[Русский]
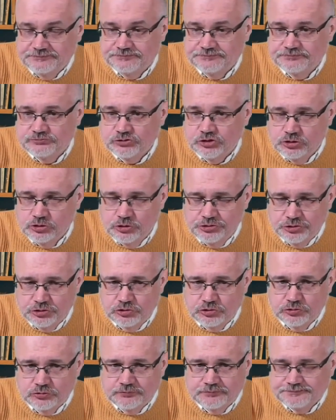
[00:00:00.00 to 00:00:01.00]

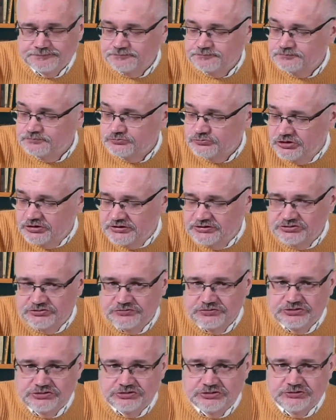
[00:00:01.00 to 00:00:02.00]
логику
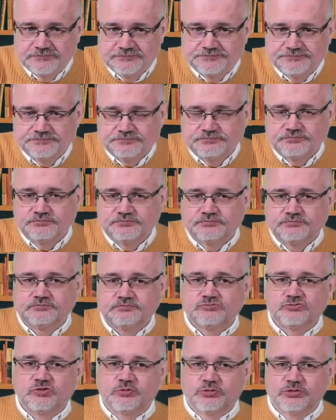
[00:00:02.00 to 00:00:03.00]
развития,
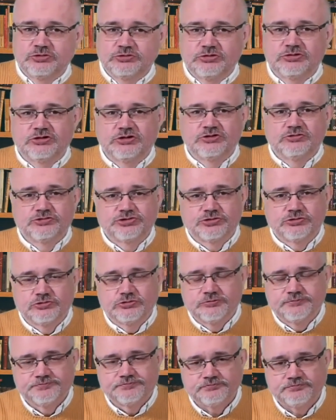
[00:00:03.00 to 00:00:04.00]
вплоть до того, что
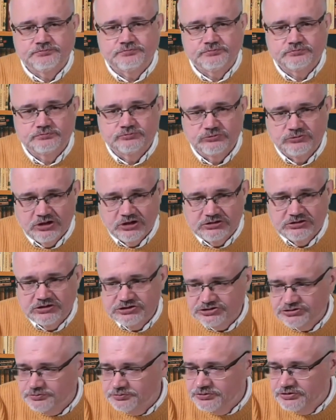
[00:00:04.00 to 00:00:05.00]
тогда
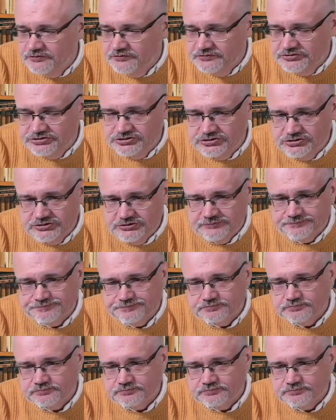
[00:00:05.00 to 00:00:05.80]
же были введены